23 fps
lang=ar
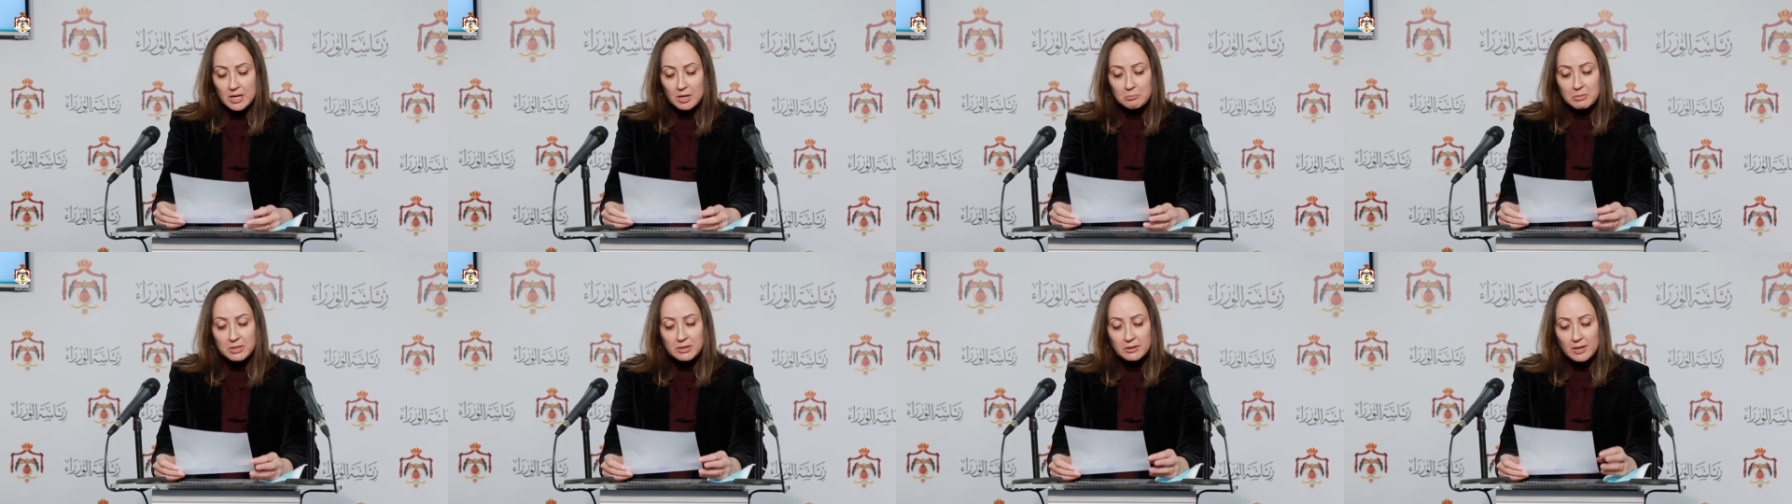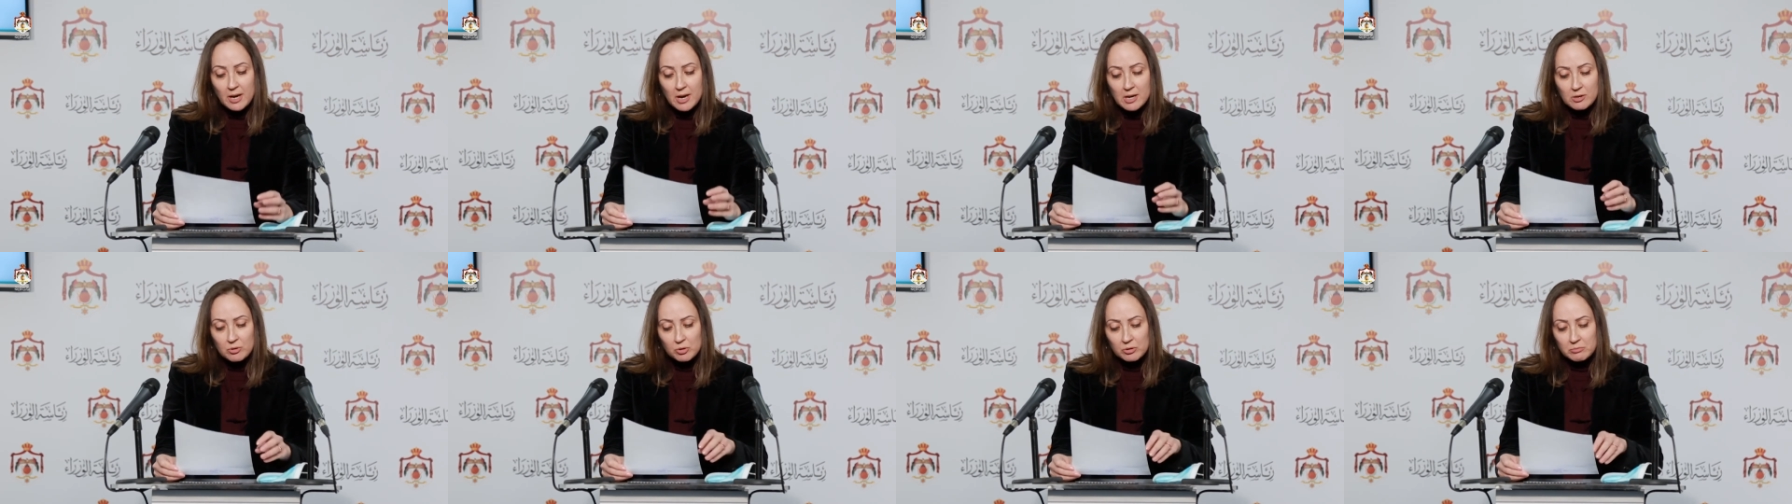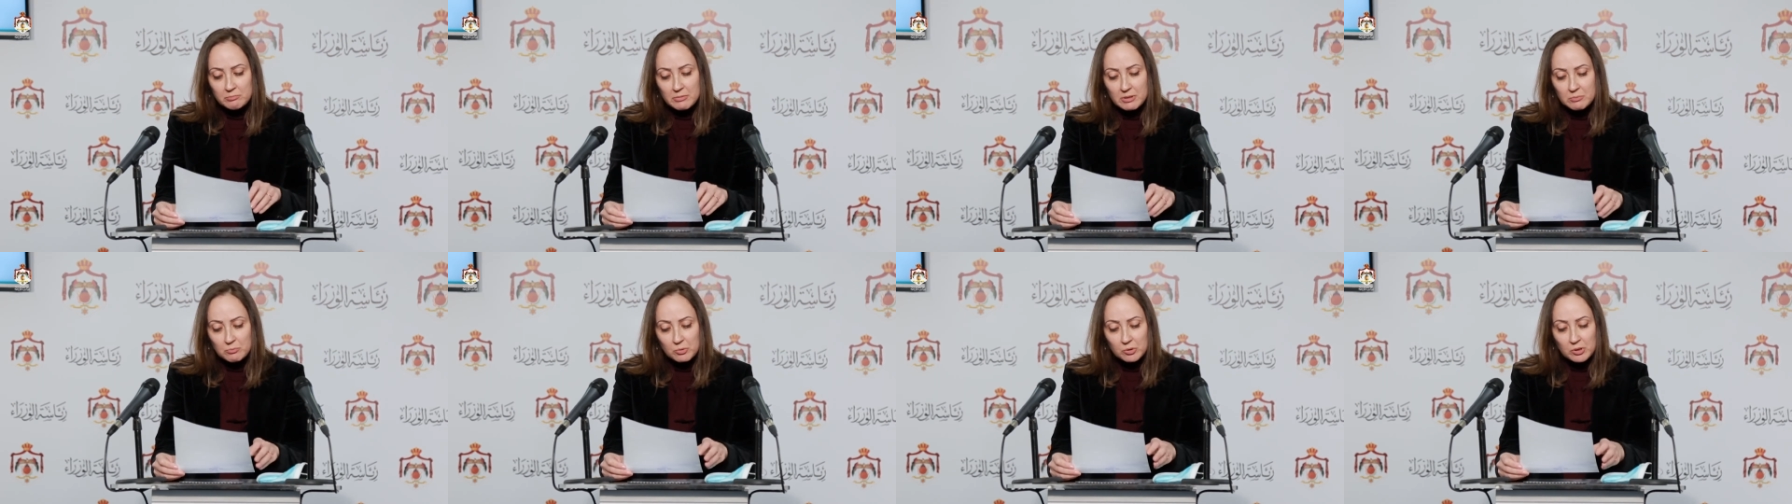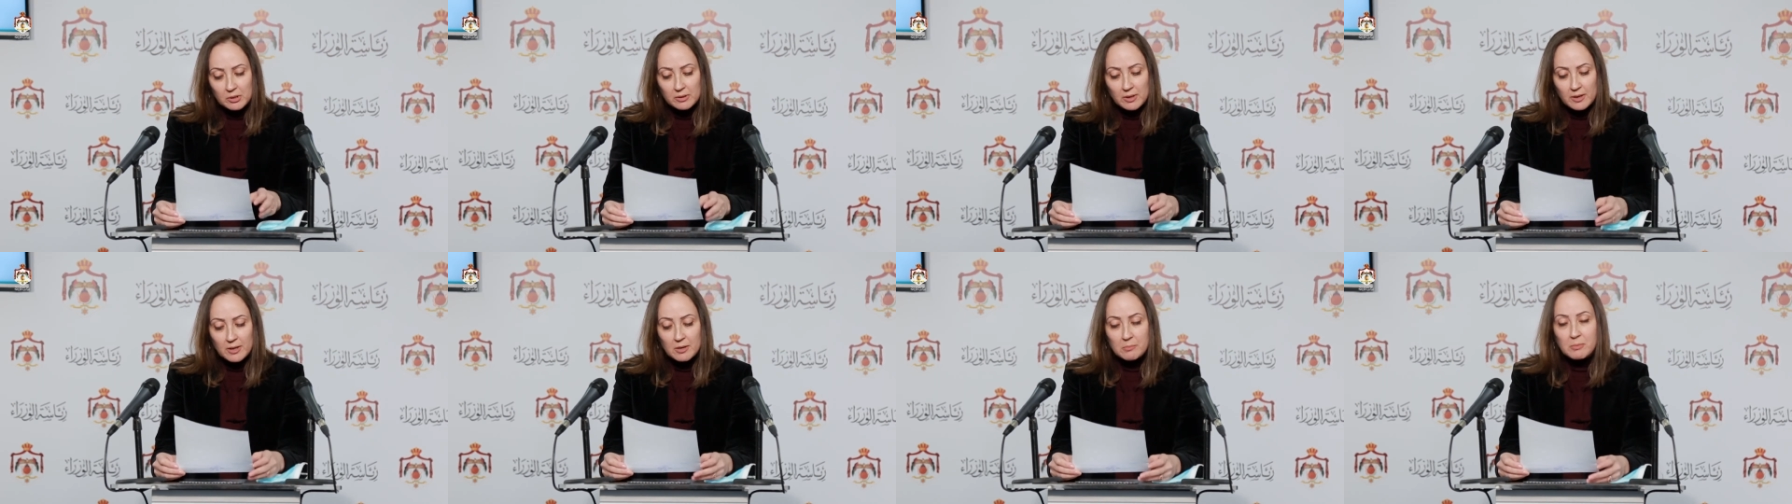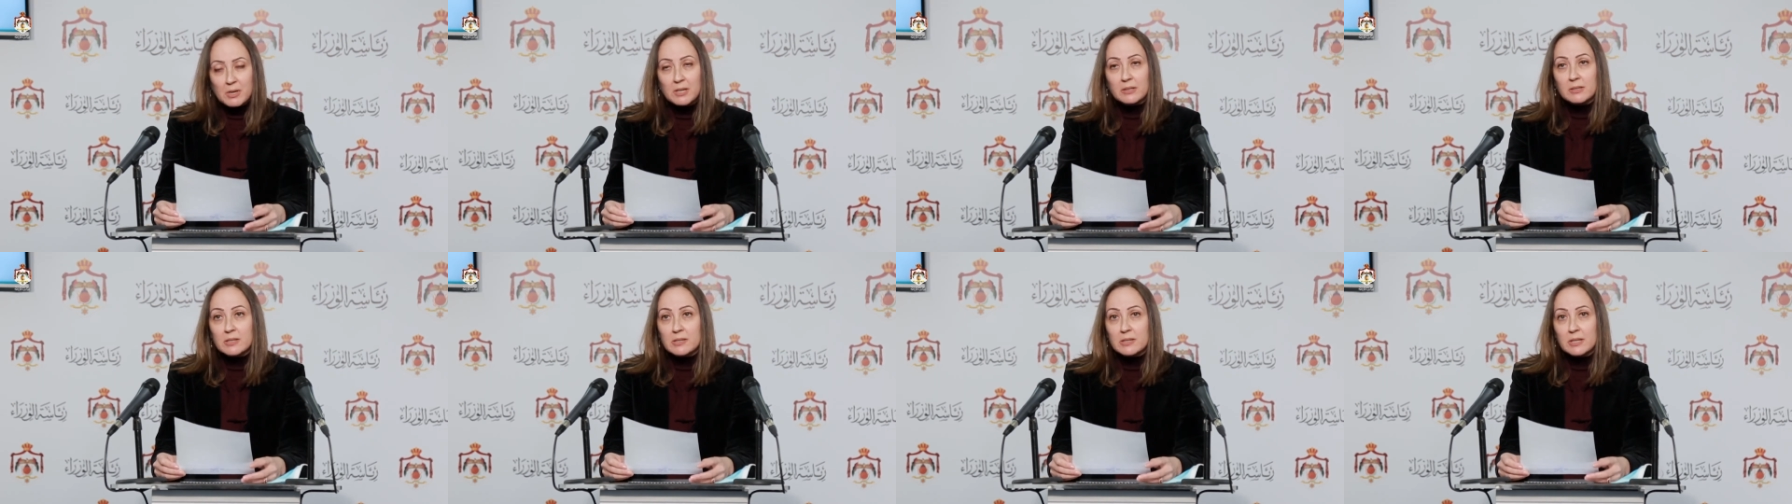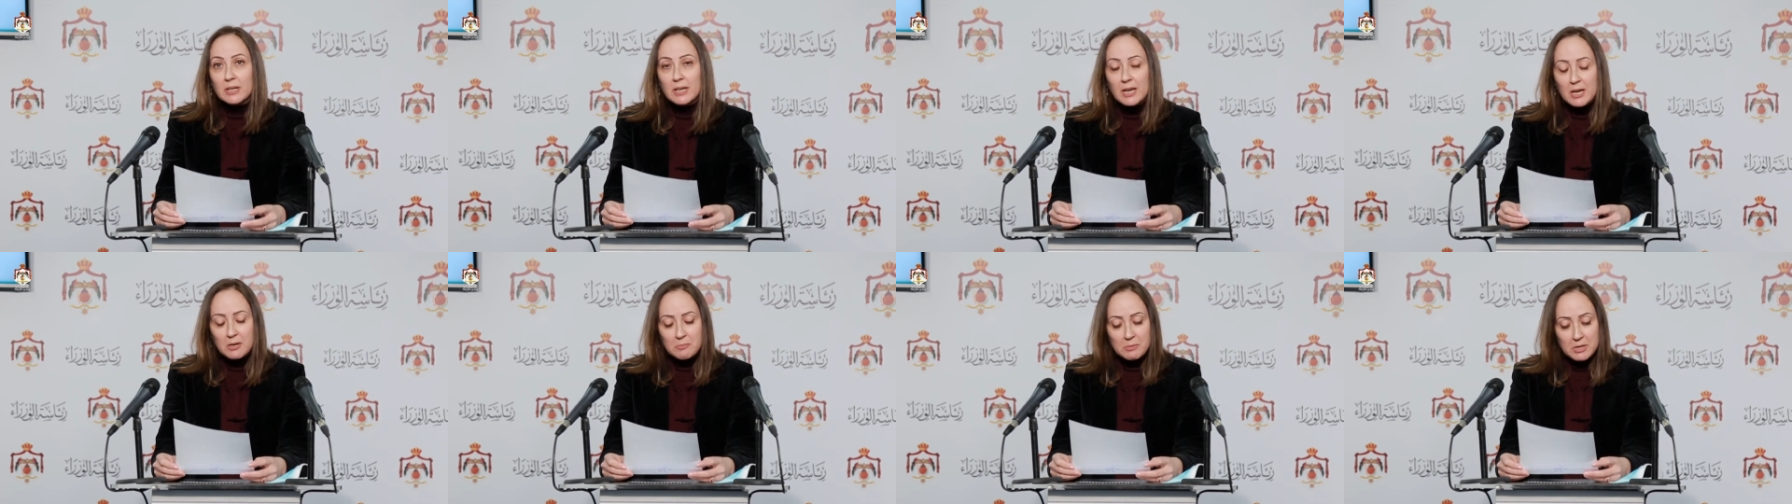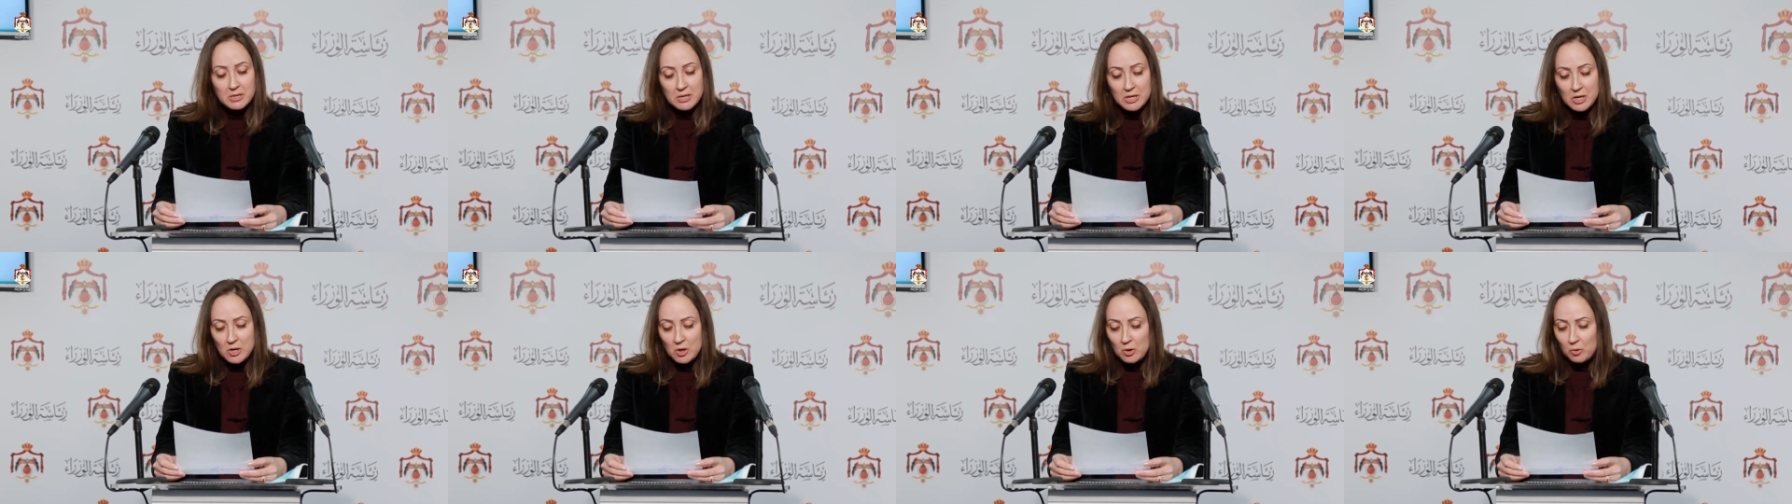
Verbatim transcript: بالتأكد من متطلبات السلامة